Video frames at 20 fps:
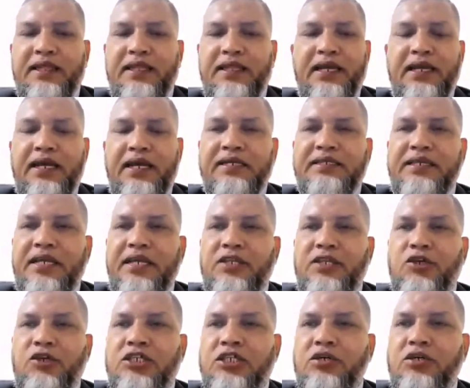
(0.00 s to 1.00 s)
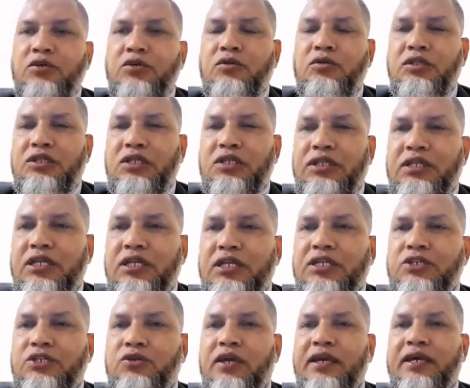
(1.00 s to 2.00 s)
দেখা গেছে এই দশটাও তিন দিনে
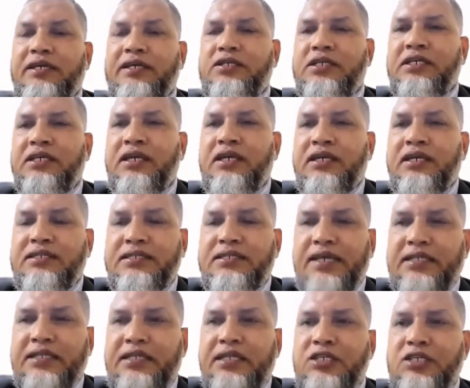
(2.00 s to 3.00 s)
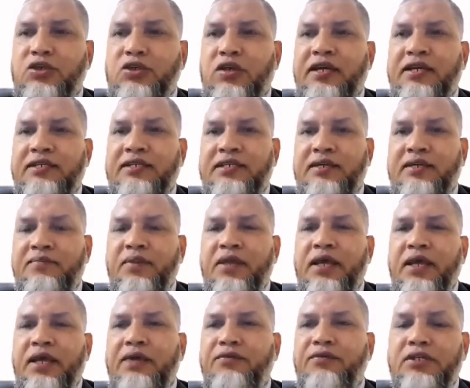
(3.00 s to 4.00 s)
চলে গেছে সাত দিনে চলে গেছে
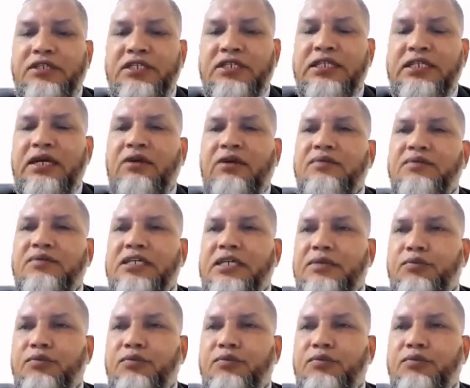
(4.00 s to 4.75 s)
এরপরে চিন্তা করলাম যে এটার